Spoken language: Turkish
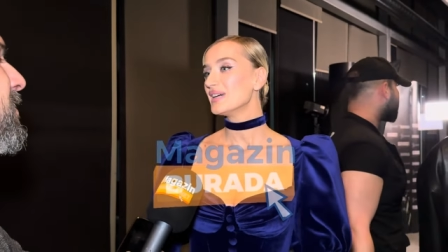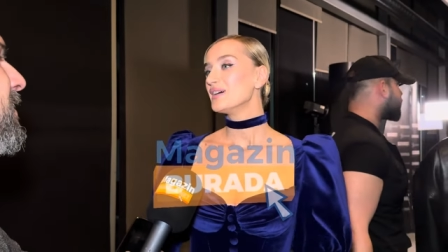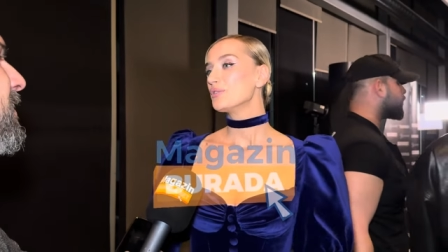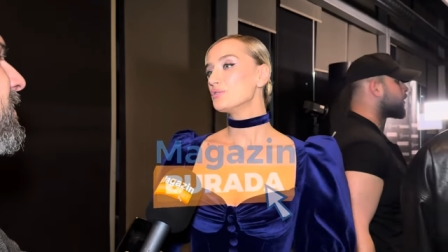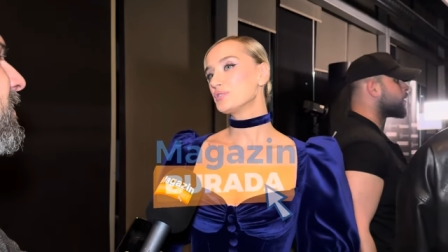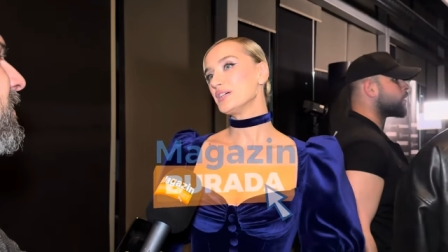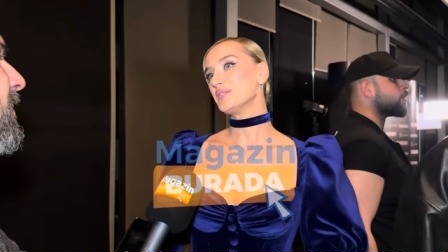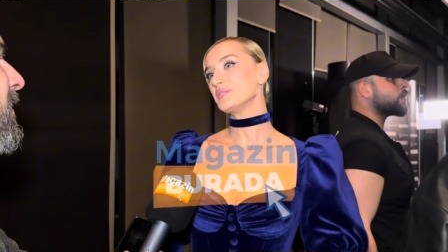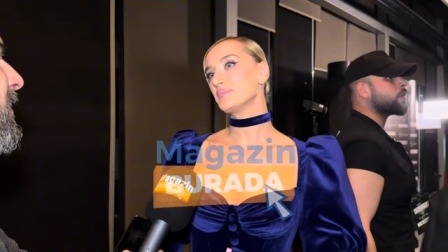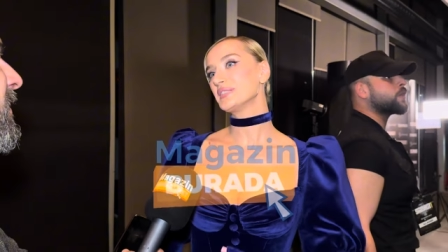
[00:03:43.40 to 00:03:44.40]
O
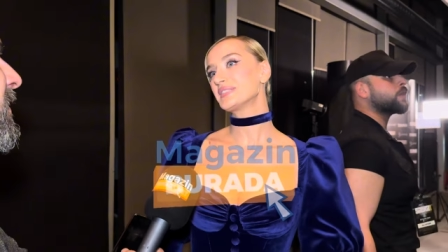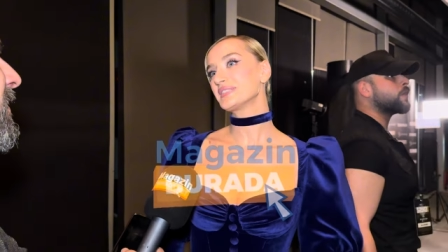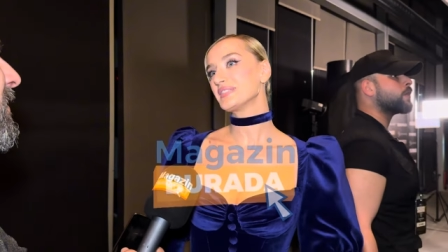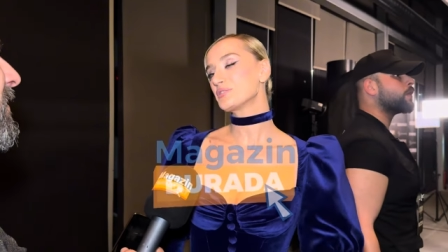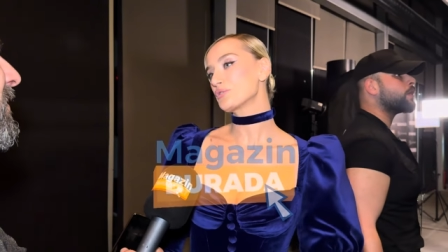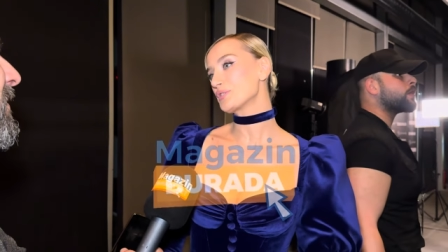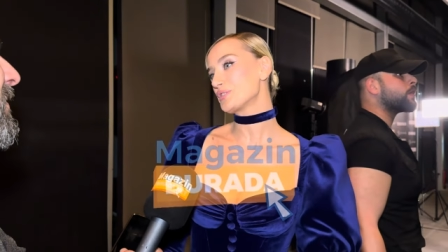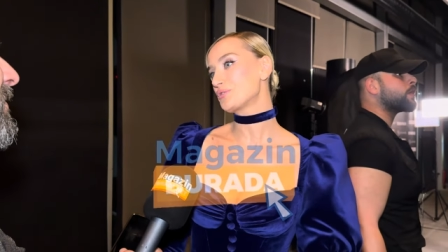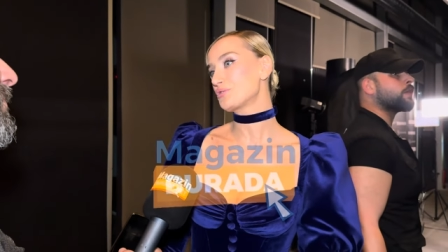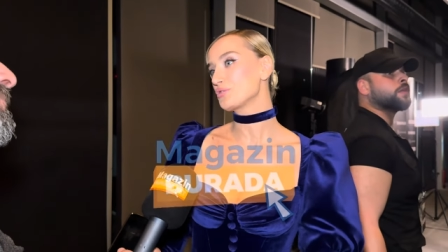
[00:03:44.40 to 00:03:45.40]
yüzden basına çok
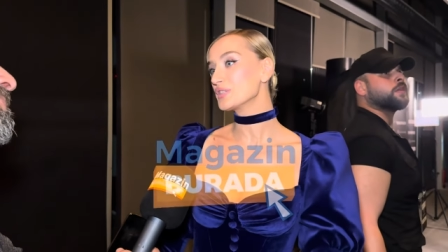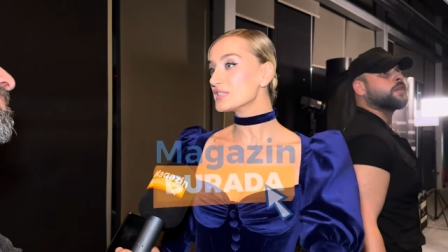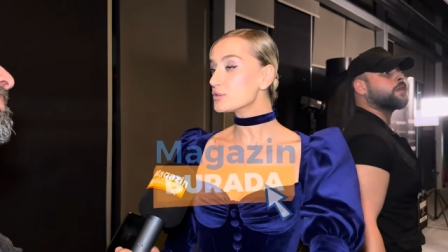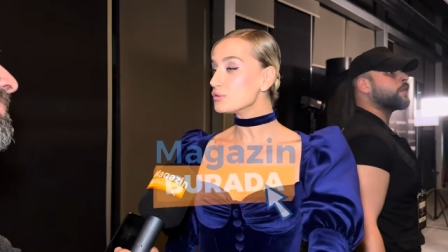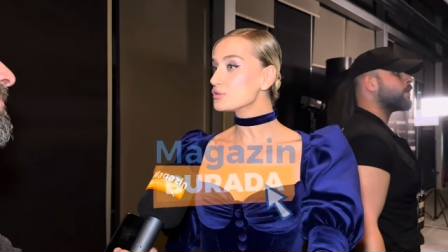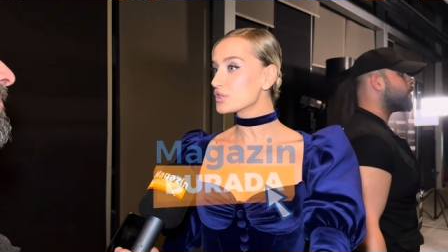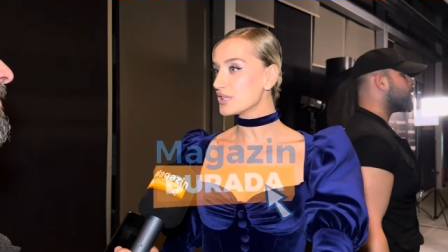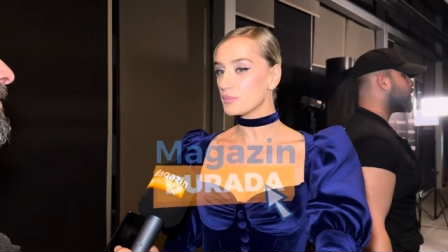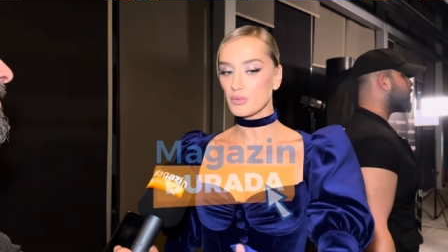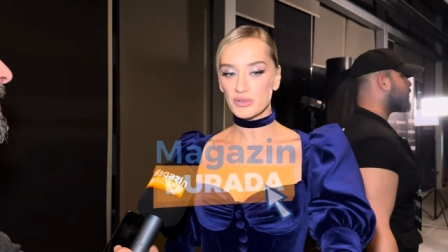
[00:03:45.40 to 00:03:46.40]
iş düşüyor. Nasıl
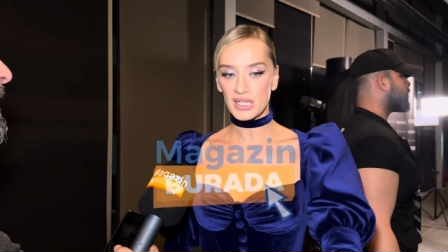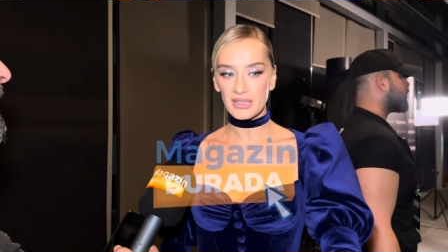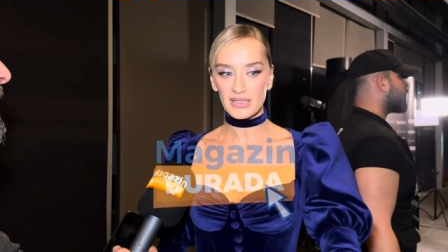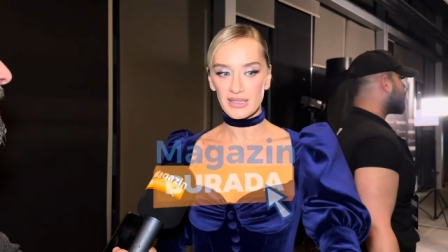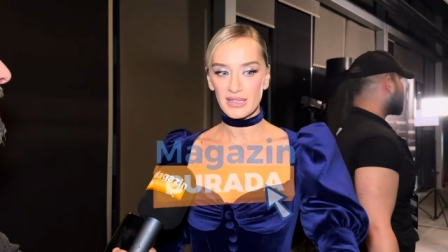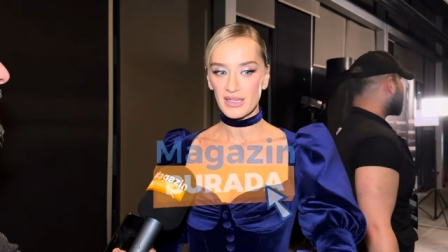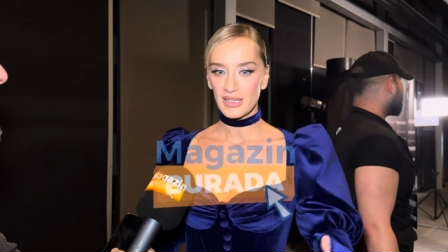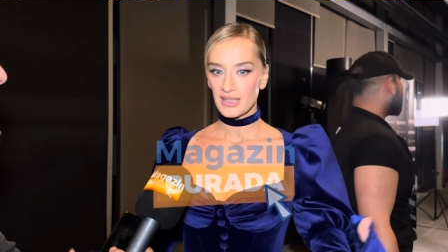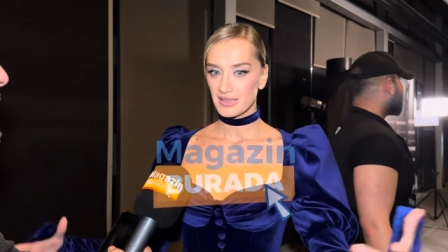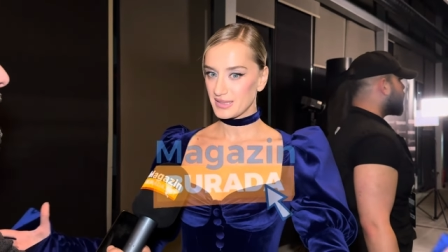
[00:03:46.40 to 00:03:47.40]
önceden modelleri
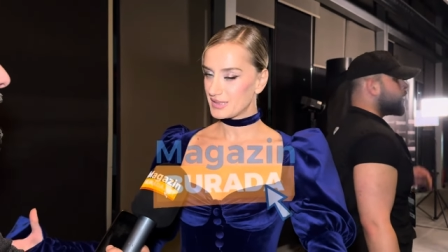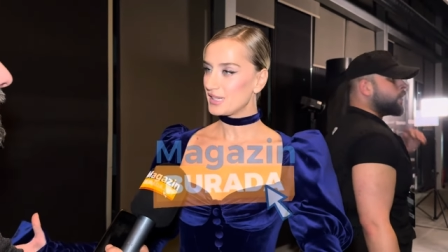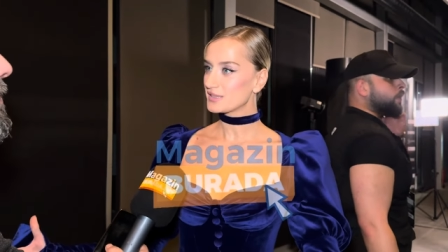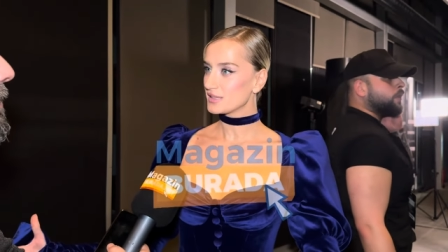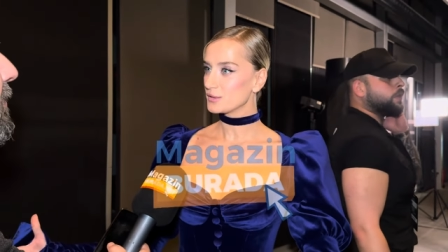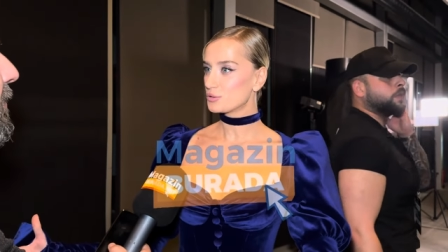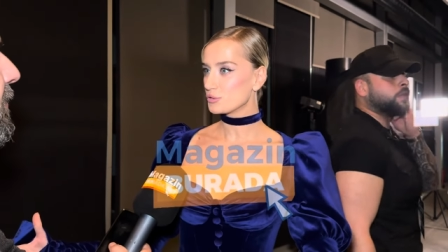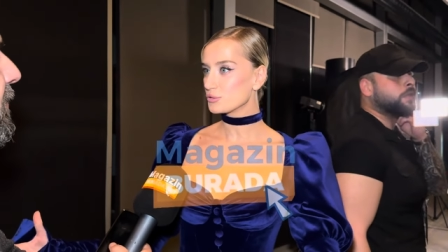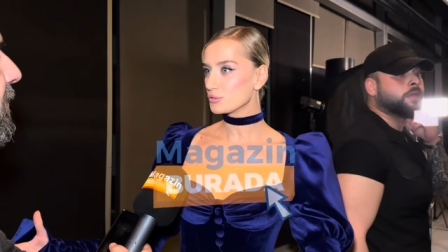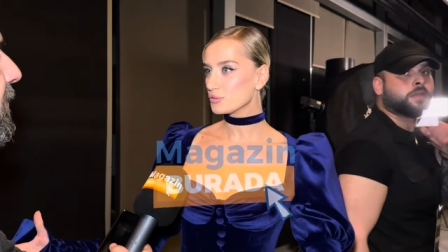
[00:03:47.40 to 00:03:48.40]
sizler
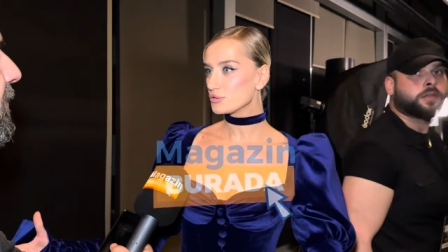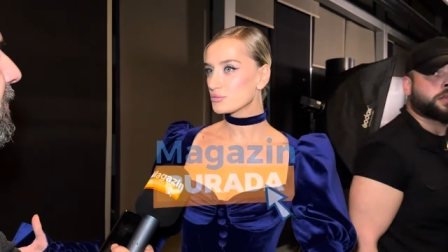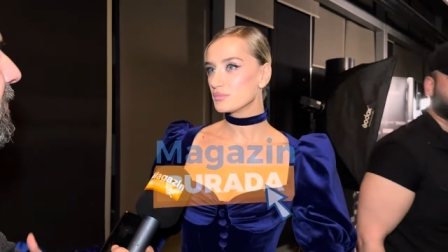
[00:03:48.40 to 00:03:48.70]
tanıtıyordunuz?